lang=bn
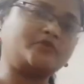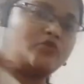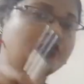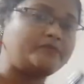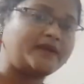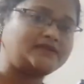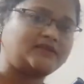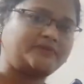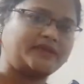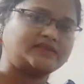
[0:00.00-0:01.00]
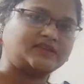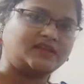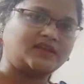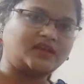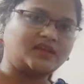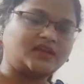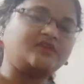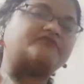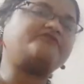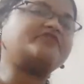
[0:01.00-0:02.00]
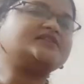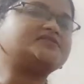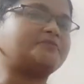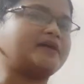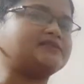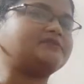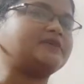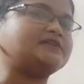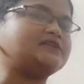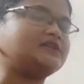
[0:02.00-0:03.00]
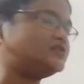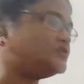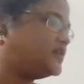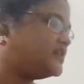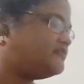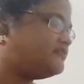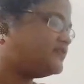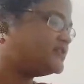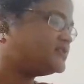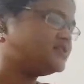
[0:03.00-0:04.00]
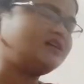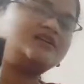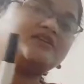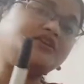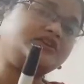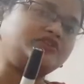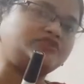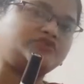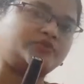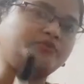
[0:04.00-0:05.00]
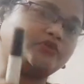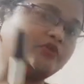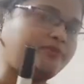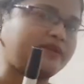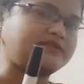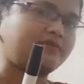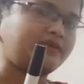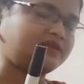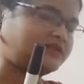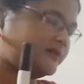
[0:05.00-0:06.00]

কোন প্রাইজটা পেয়েছি ফার্স্ট প্রাইজ পেয়েছি সো এখানে ফার্স্টটা নির্দিষ্ট প্রথম প্রাইজটা পেয়েছি